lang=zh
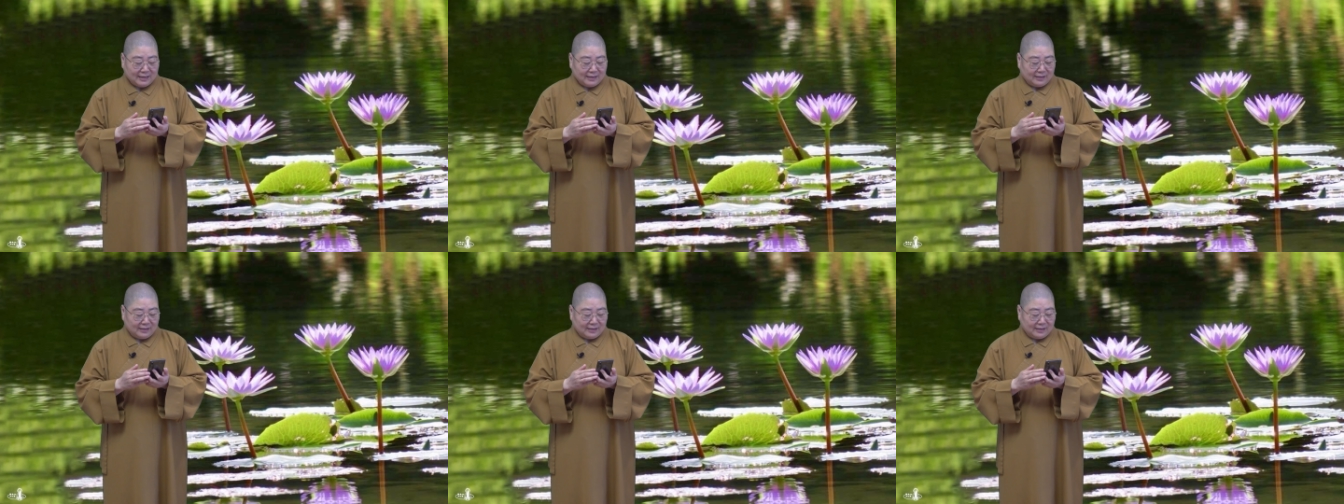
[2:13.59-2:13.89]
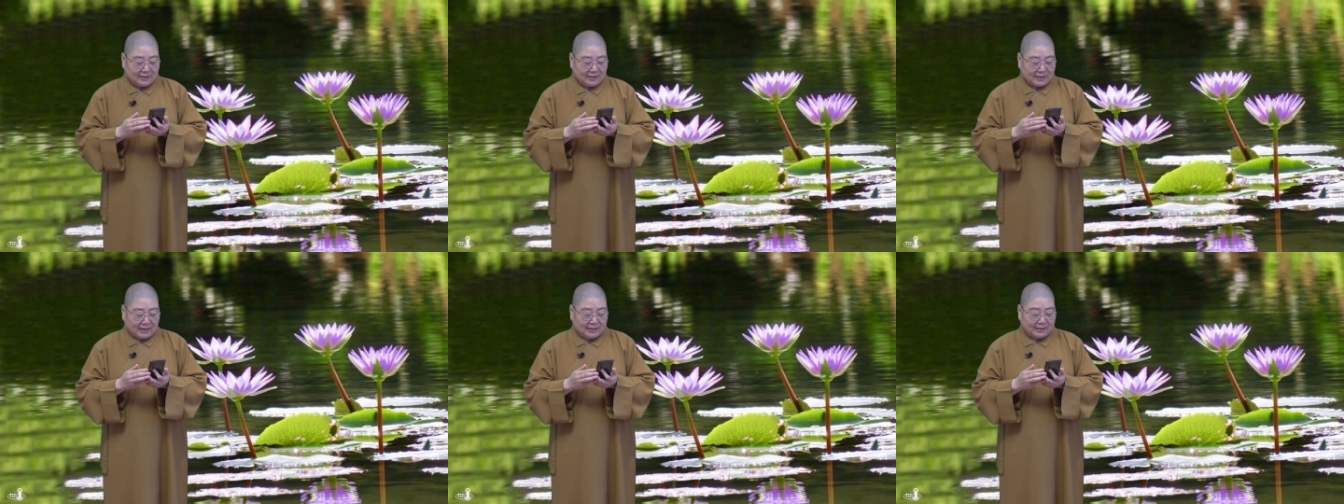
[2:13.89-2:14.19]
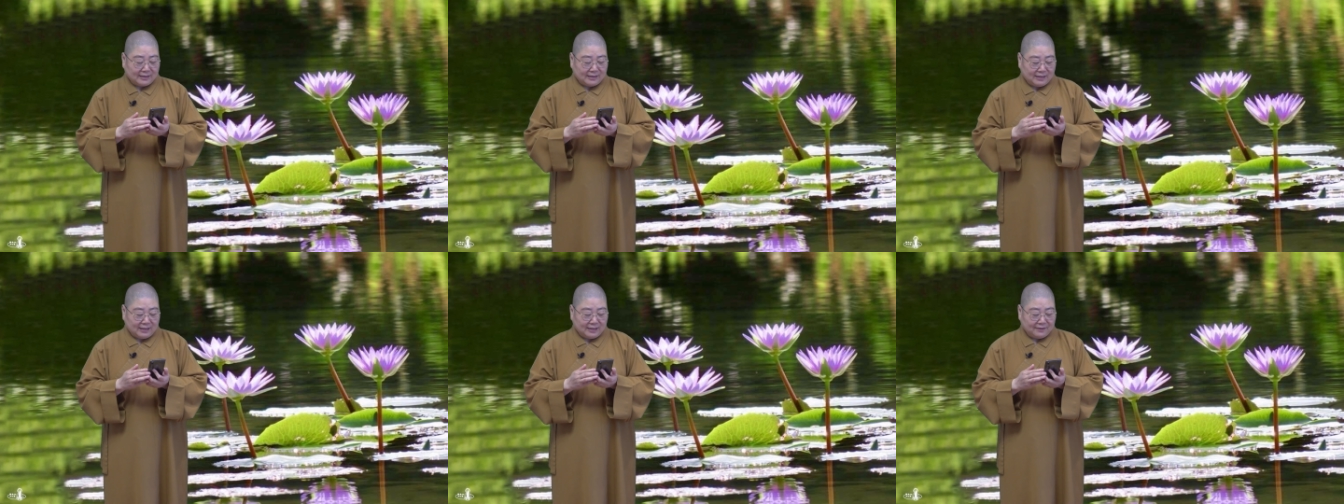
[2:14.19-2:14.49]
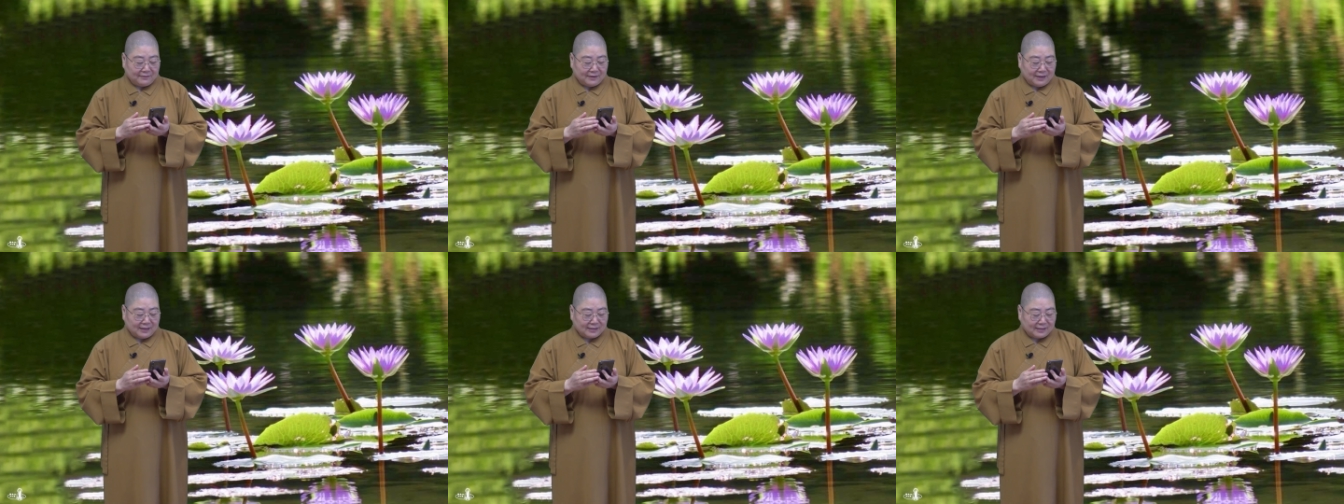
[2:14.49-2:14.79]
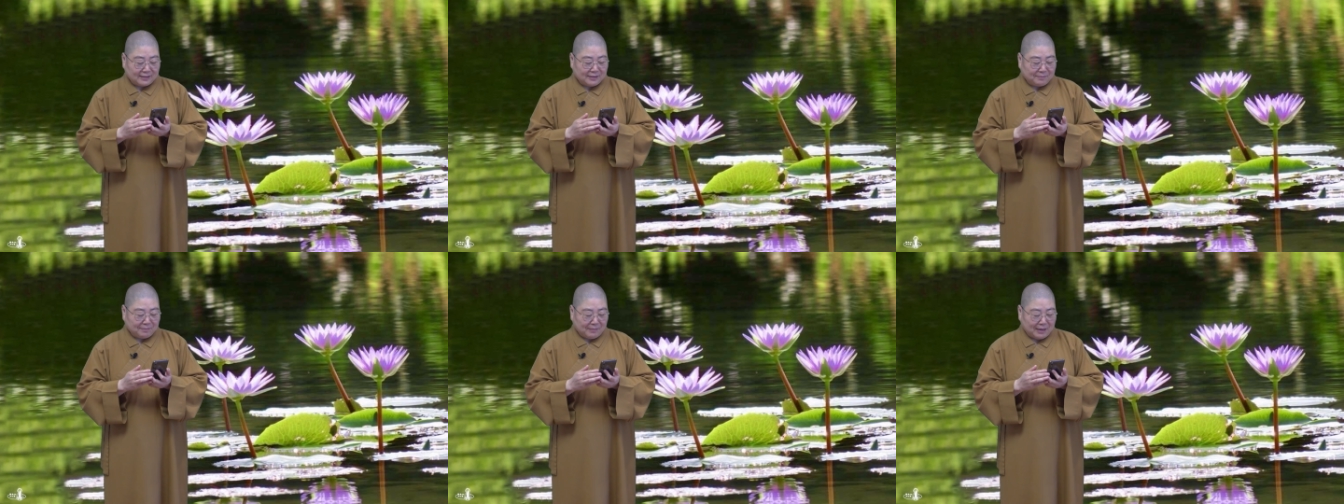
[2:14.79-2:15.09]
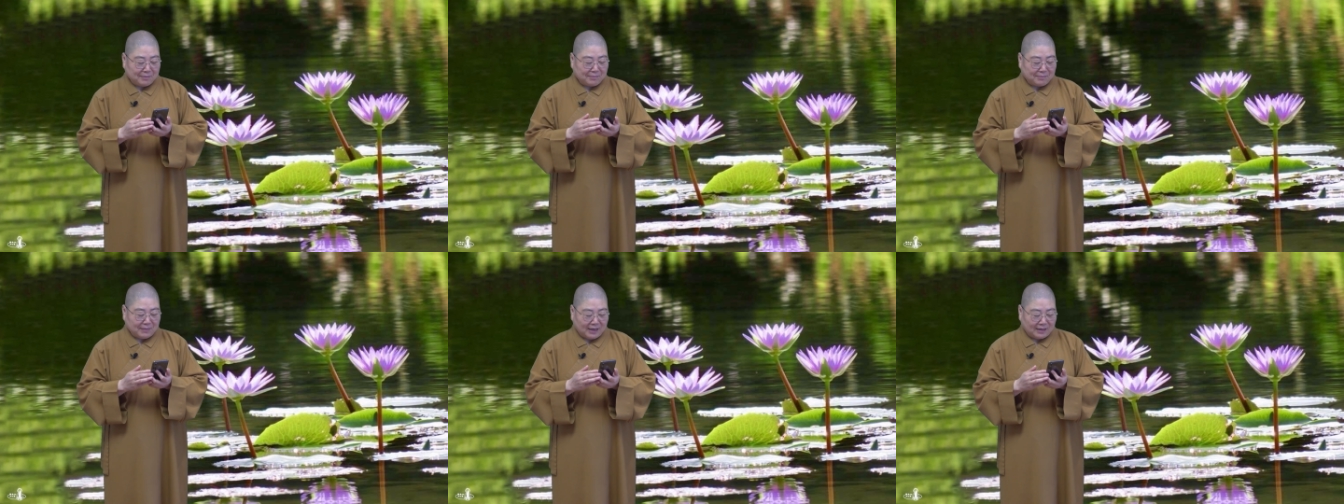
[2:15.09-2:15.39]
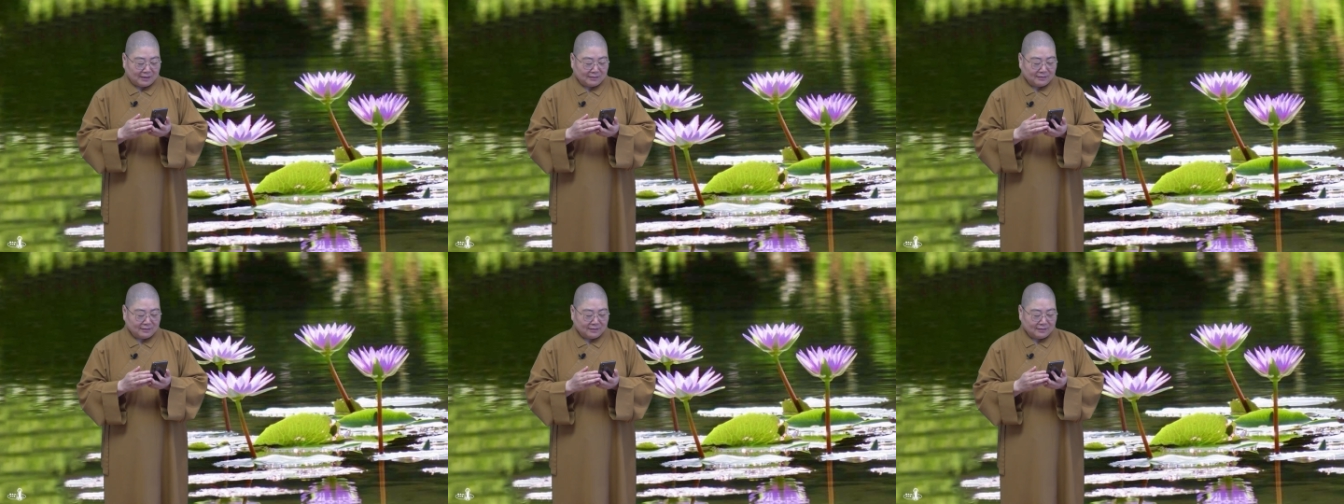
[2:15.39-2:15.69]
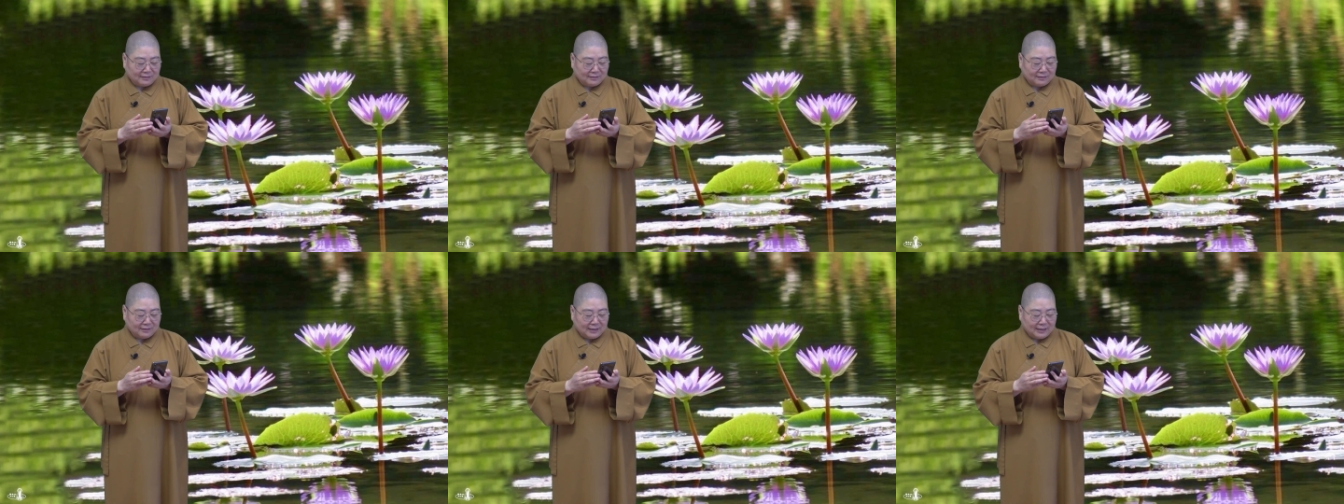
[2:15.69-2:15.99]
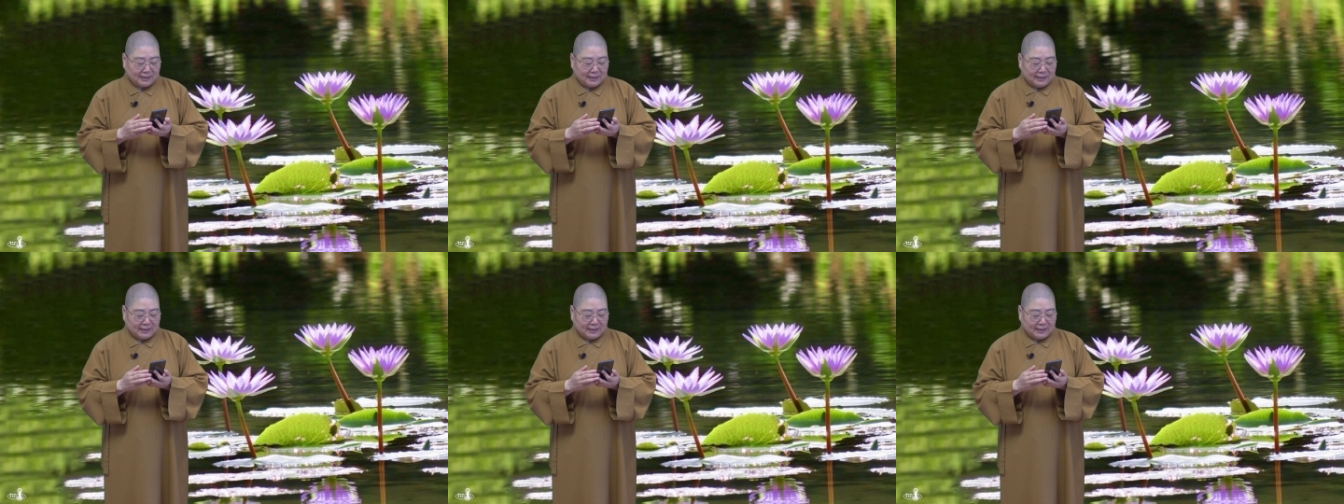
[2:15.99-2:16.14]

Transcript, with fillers: 也感谢法师帮忙啊、哦。